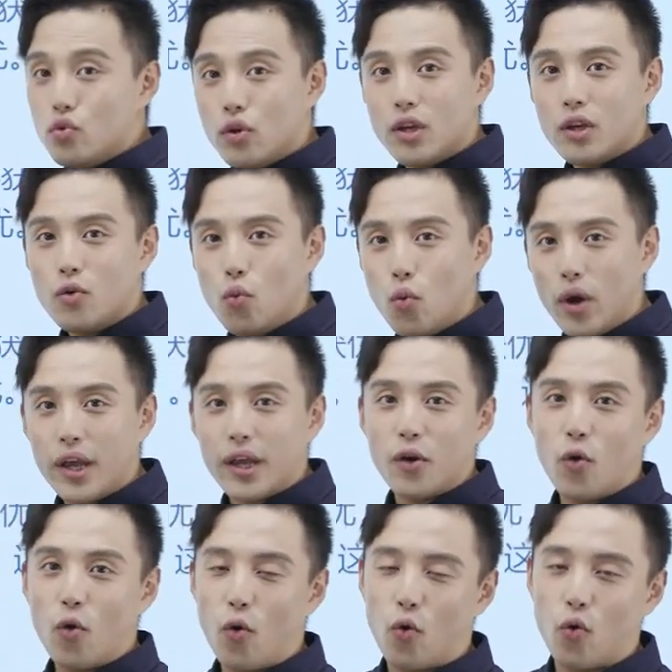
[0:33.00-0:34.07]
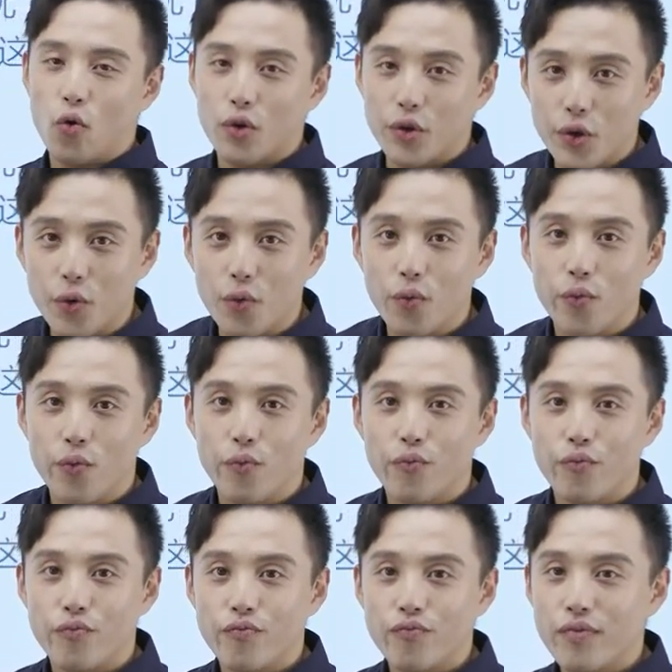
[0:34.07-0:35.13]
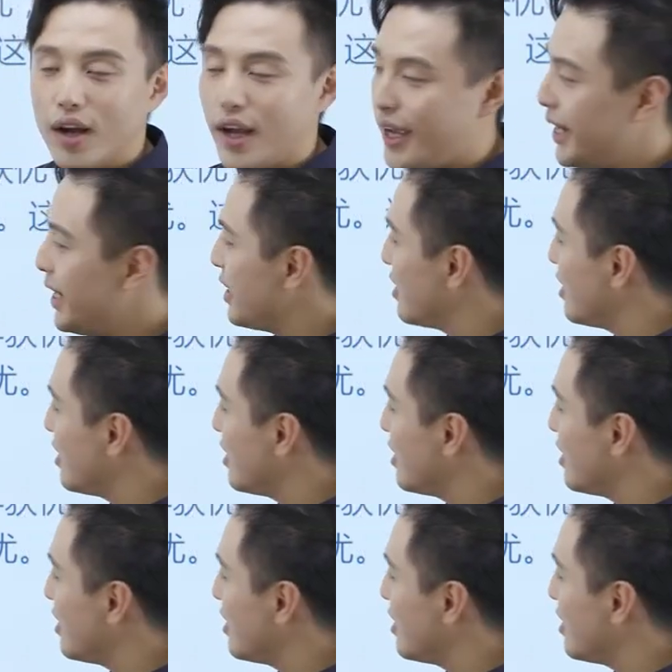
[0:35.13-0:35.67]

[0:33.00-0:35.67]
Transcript: 均未获优。哎，